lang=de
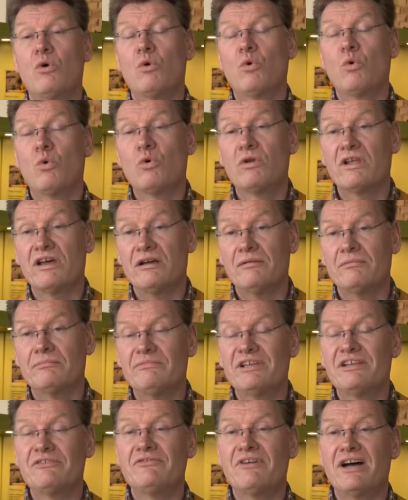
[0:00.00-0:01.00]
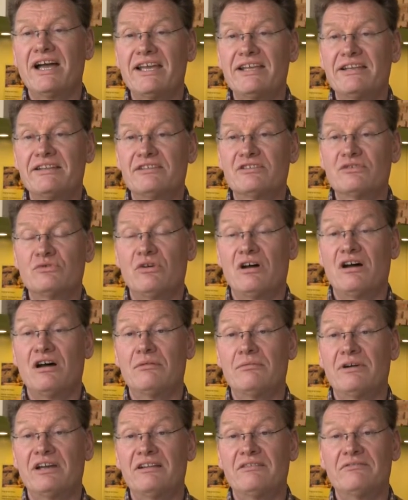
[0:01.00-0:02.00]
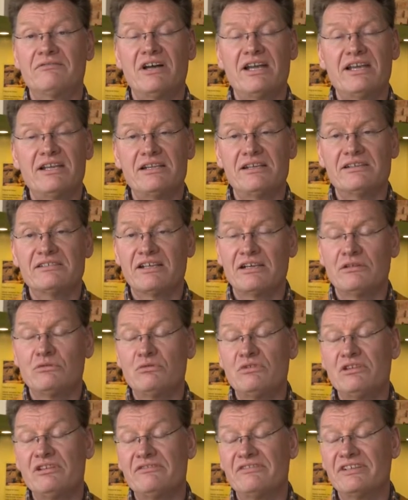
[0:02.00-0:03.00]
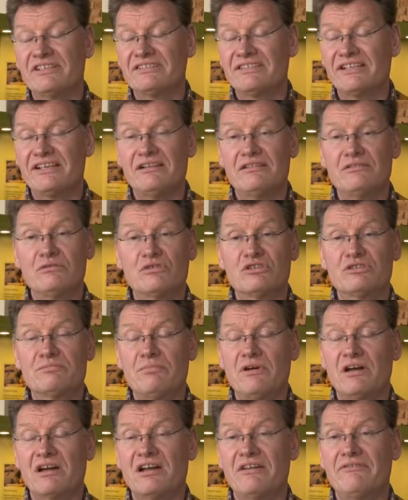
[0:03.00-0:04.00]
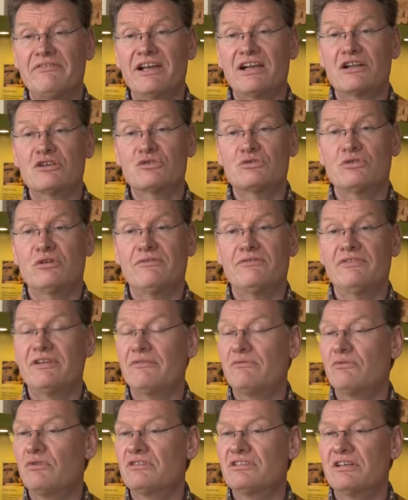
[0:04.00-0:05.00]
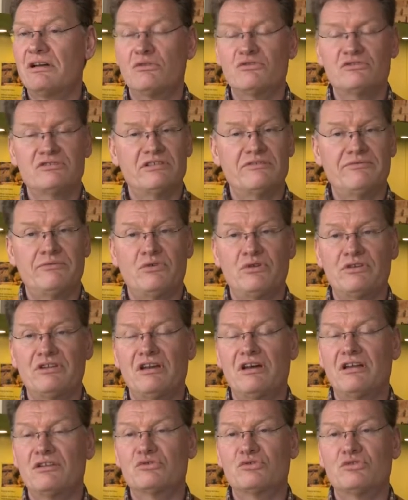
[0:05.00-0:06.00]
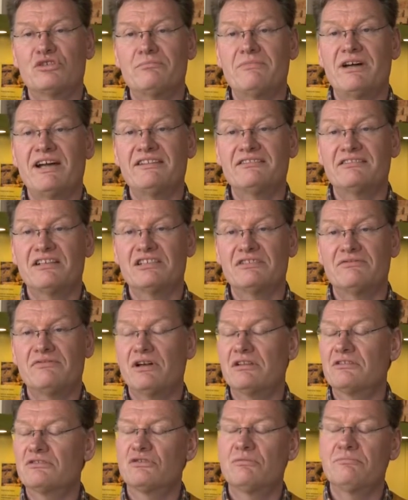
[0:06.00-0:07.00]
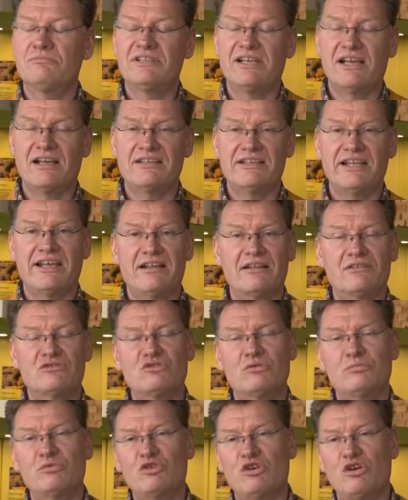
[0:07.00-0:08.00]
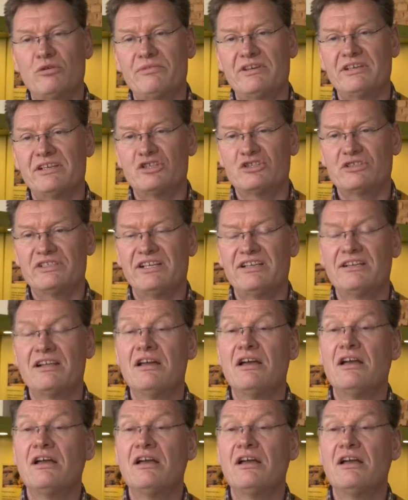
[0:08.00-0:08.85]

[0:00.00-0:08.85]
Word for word: Oder mit Weide zu arbeiten. Weide ist ein universell nutzbarer Werkstoff, der vor tausenden von Jahren schon im Einsatz war, zum Dachdecken, zum Körbe herstellen,